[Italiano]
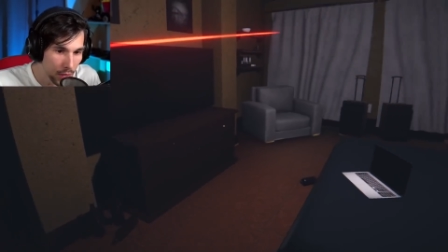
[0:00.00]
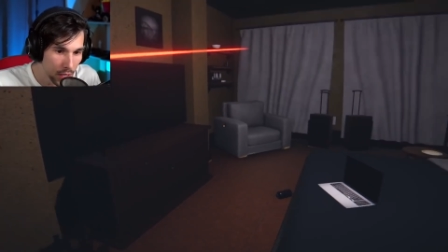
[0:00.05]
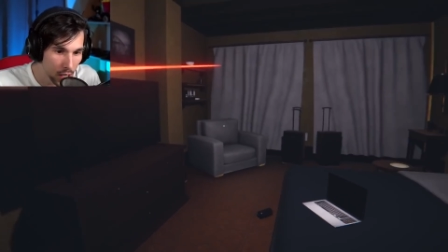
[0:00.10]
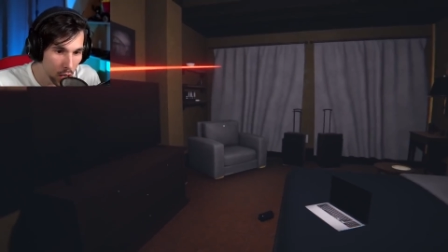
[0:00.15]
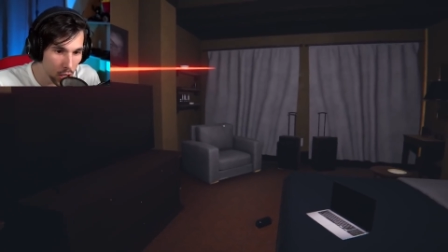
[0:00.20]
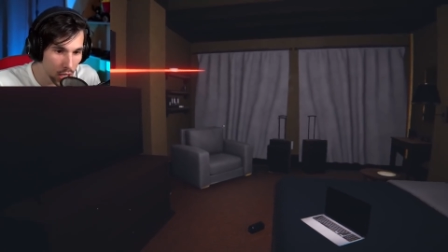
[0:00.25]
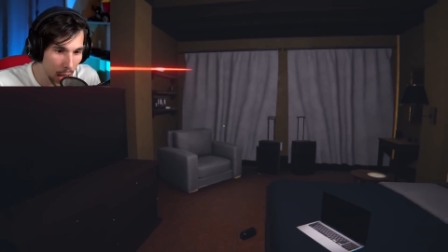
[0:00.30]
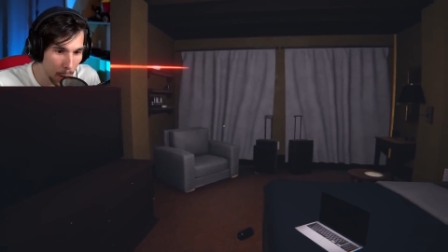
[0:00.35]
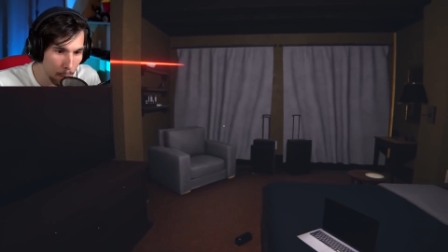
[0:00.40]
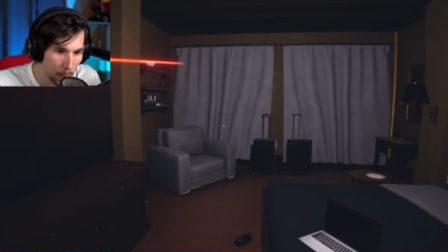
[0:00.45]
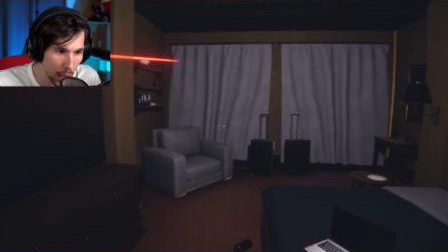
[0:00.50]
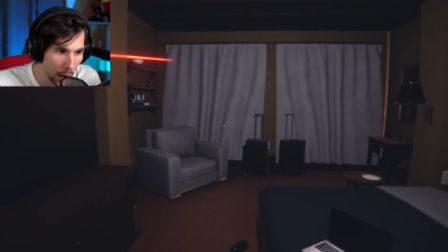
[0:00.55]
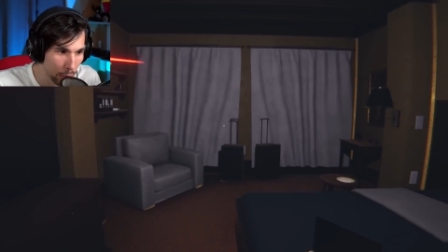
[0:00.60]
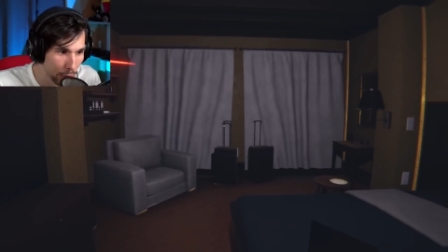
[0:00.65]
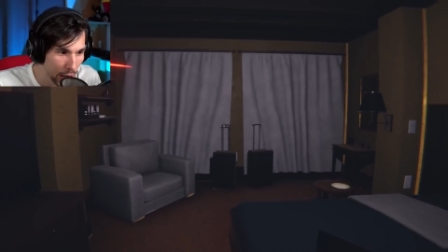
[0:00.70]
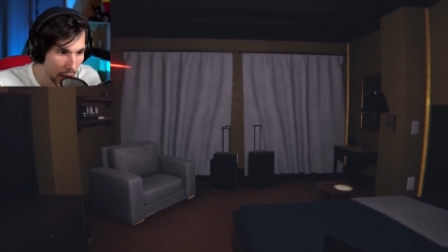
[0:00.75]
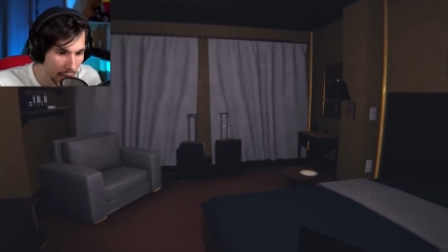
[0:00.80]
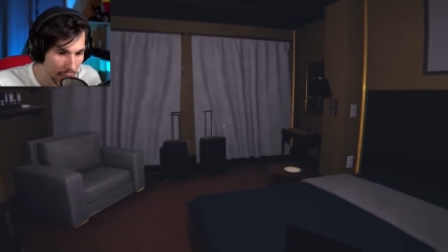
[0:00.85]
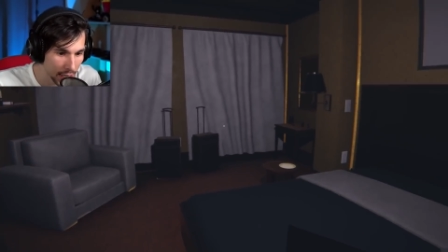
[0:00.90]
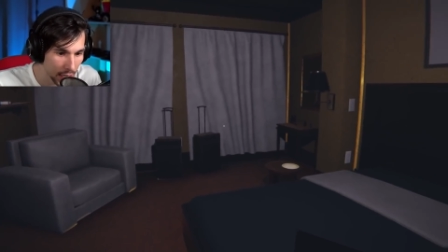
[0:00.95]
Io scappo dalla
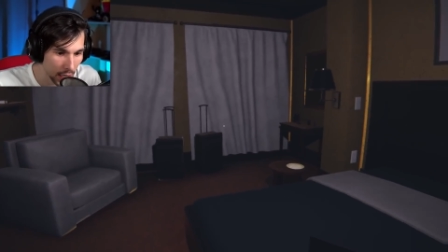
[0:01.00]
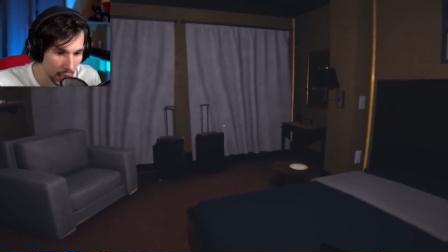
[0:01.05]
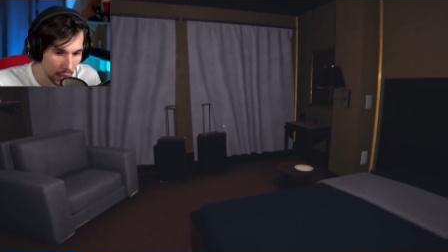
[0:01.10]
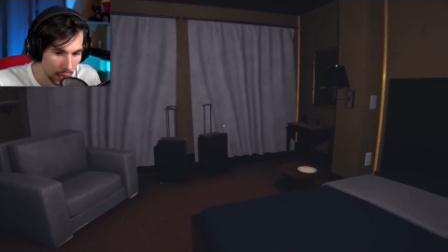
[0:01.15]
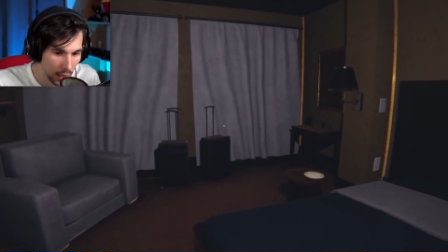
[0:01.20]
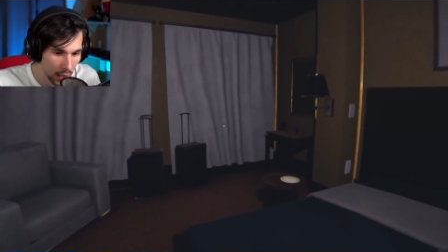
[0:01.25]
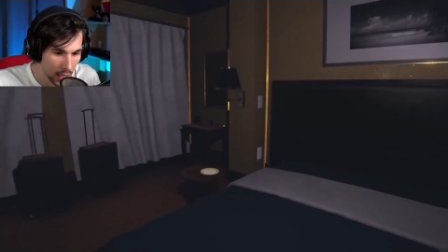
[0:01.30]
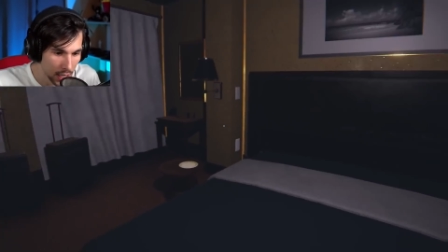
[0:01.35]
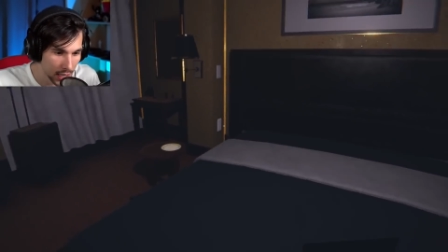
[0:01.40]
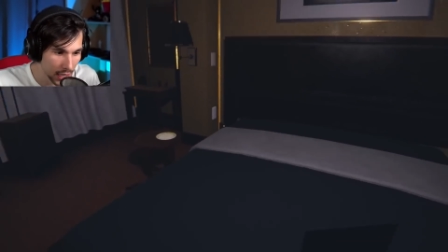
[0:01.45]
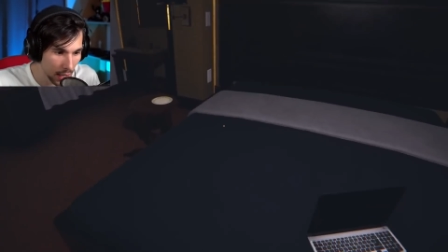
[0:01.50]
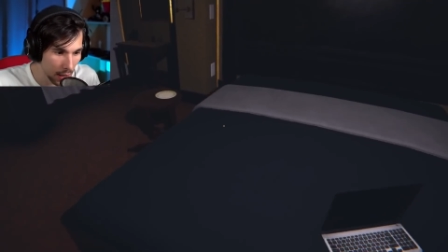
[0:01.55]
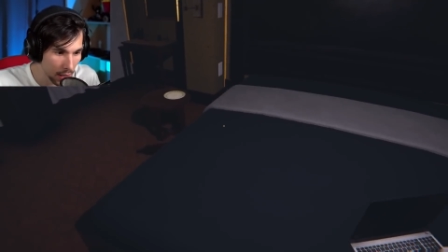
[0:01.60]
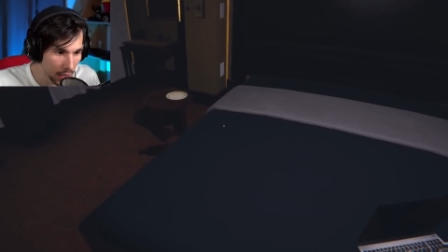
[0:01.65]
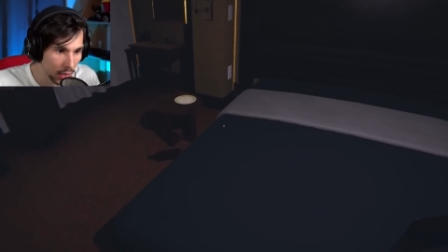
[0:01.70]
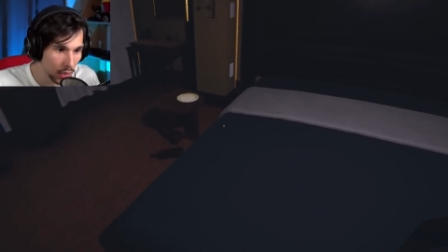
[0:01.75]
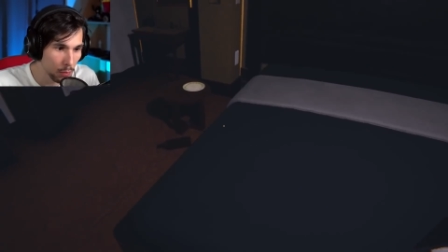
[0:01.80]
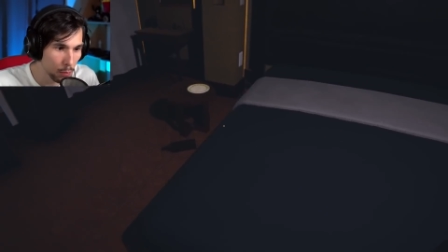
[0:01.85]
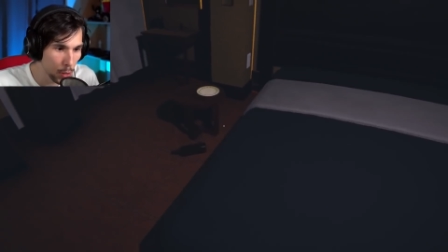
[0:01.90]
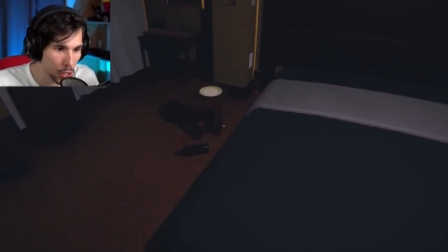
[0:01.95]
finestra. Sca
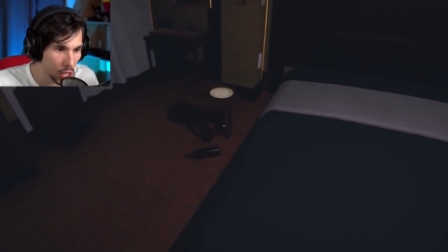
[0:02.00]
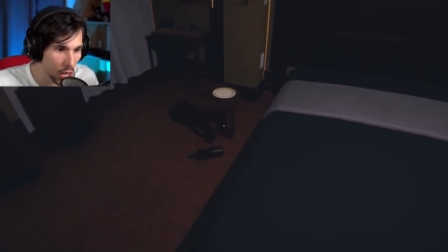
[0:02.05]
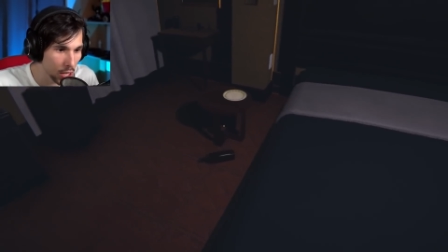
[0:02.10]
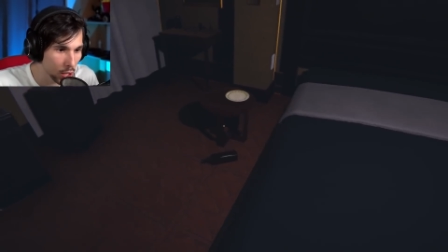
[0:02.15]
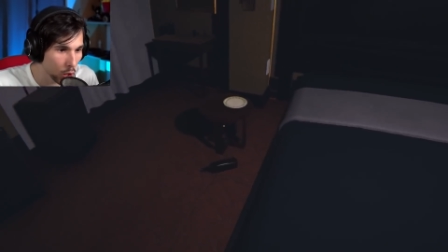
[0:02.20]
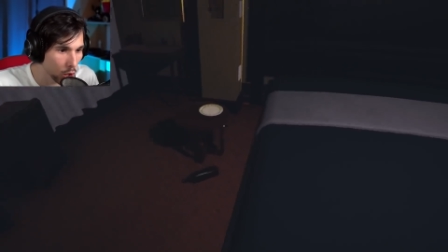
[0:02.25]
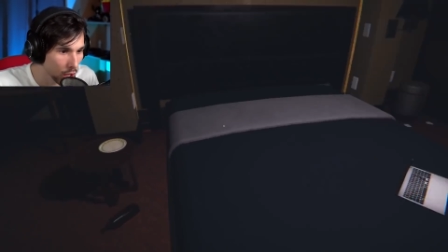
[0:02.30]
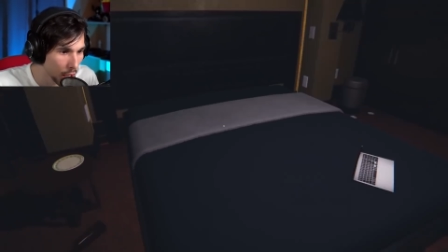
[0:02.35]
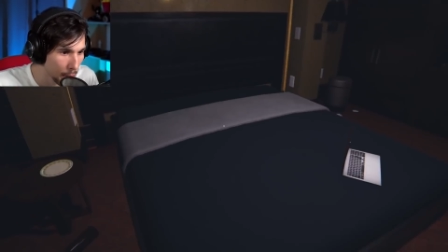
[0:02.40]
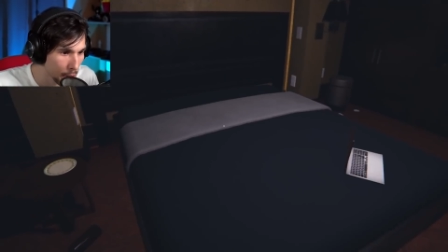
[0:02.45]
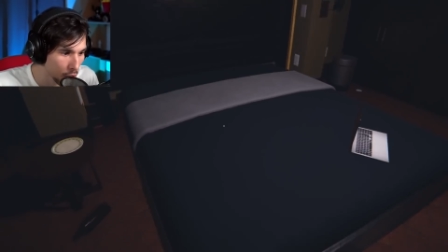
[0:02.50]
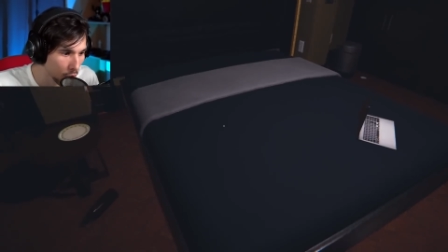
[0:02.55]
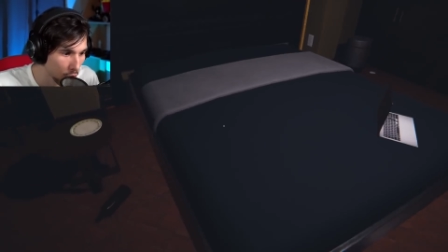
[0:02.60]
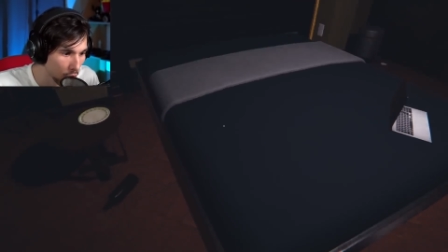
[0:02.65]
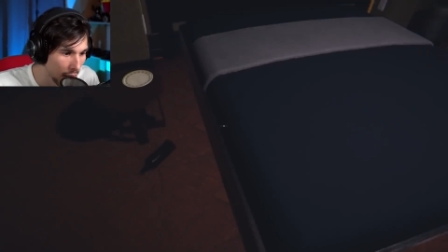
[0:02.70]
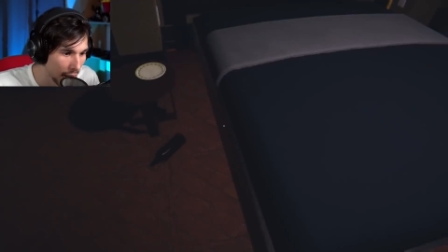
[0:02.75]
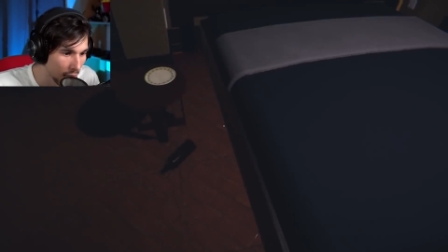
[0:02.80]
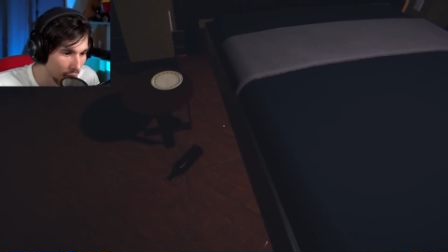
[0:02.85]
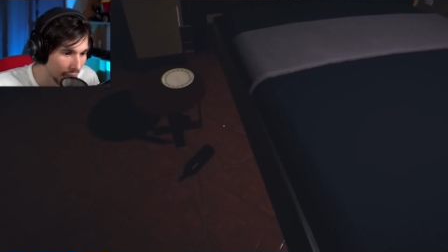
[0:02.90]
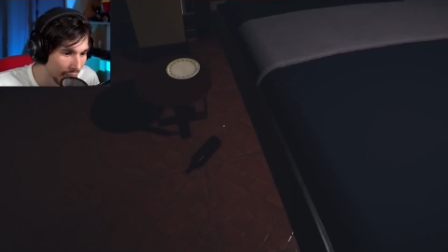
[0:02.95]
posso nascondermi sotto la